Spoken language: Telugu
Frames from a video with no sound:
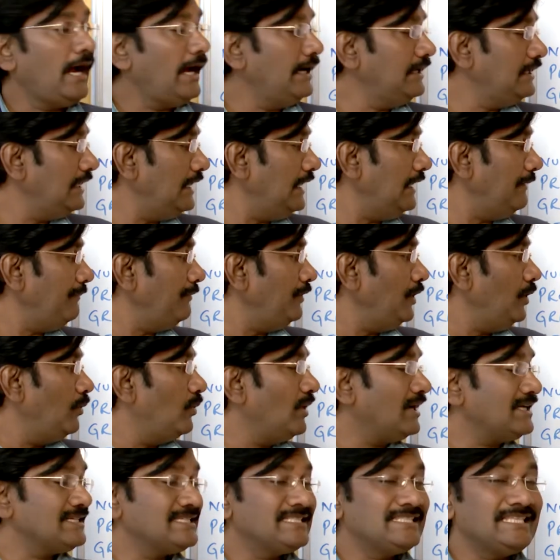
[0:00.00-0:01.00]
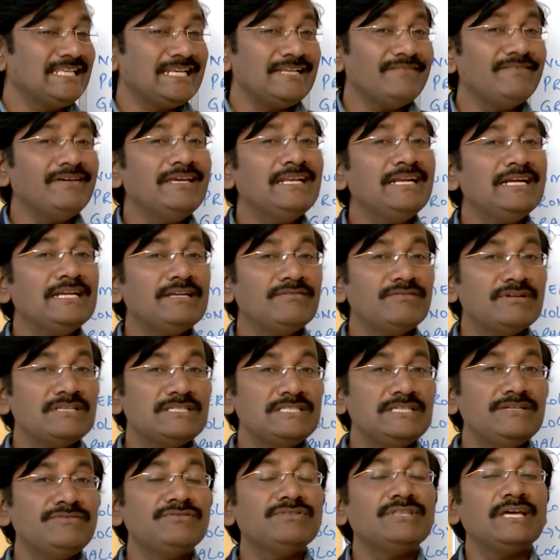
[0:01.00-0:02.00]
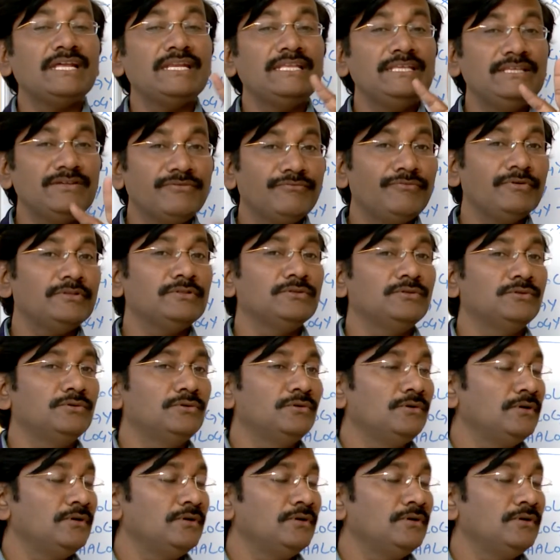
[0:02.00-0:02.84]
అంటే ఒక స్థిరమైనటువంటి జీవితాన్ని ఇవ్వదు